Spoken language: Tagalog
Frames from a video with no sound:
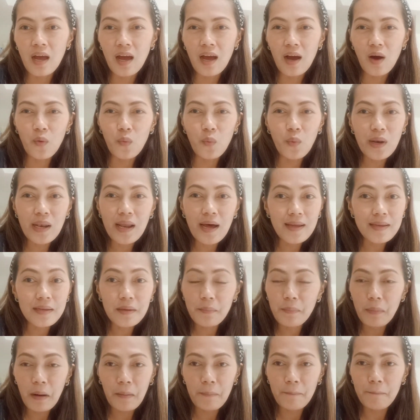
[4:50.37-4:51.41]
wala
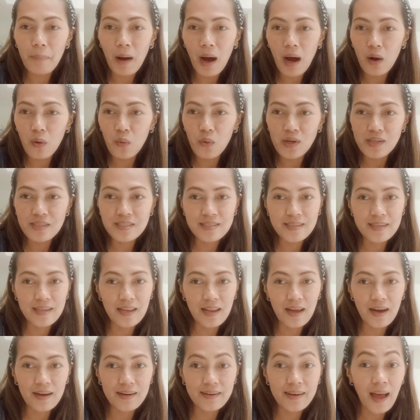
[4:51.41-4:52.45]
namang bawal
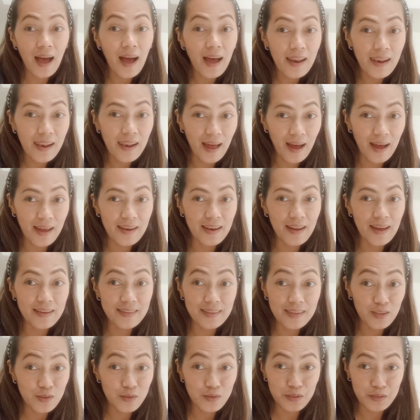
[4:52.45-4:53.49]
silang naalala
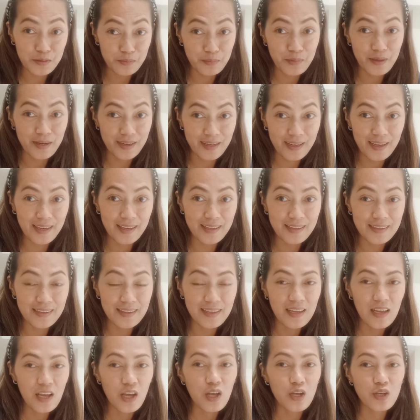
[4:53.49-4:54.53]
dito sa Bahrain.
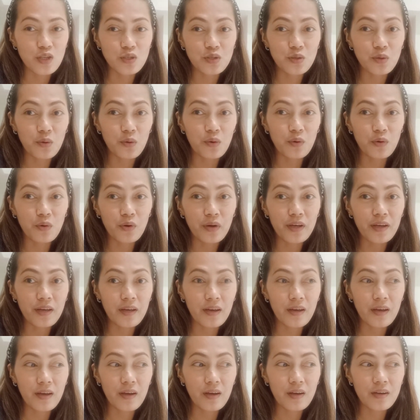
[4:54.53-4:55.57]
So,
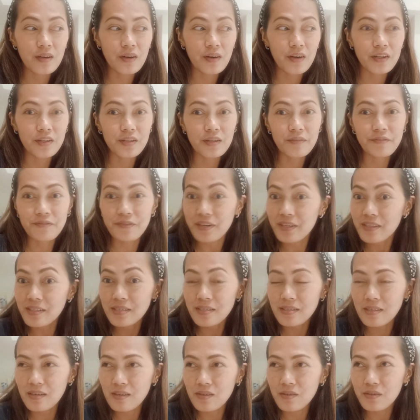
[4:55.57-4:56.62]
and the
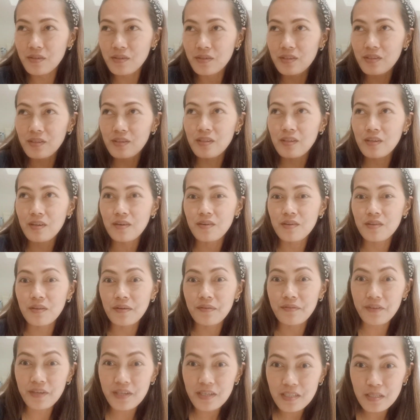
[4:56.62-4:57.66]
first on on the
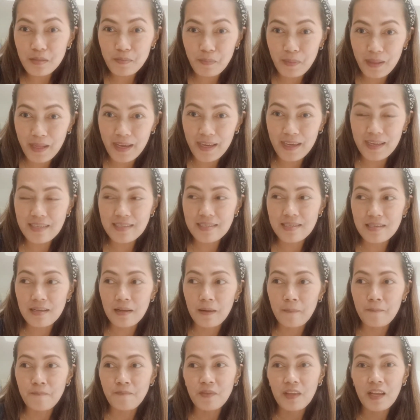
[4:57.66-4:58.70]
first place,
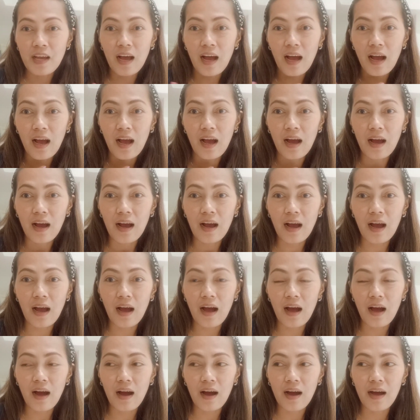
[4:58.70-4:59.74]

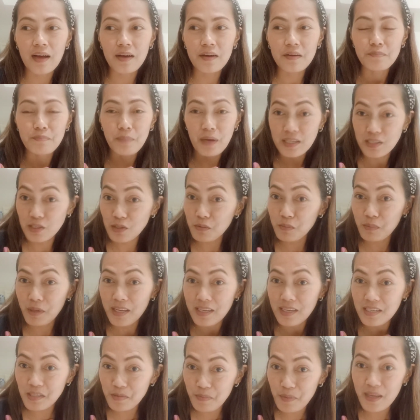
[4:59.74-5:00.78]
uh, and based on my
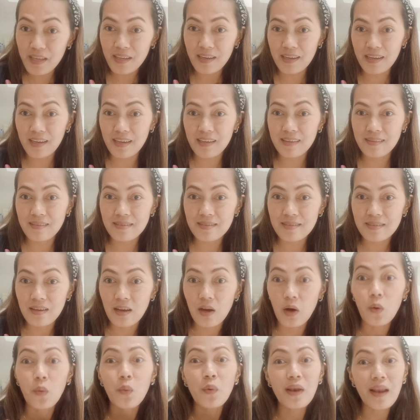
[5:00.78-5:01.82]
experience,
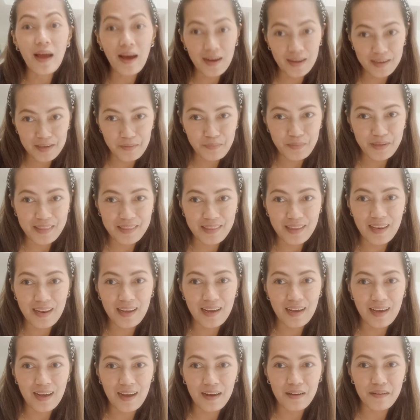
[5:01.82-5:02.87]
wala nga naman
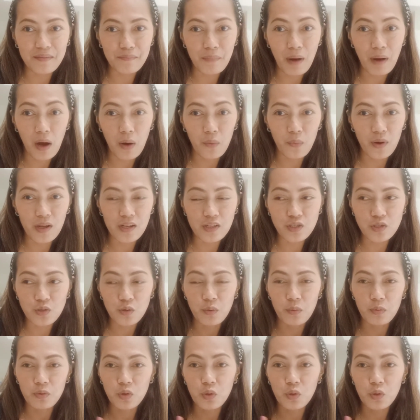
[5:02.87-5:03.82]
talagang bawal. So, to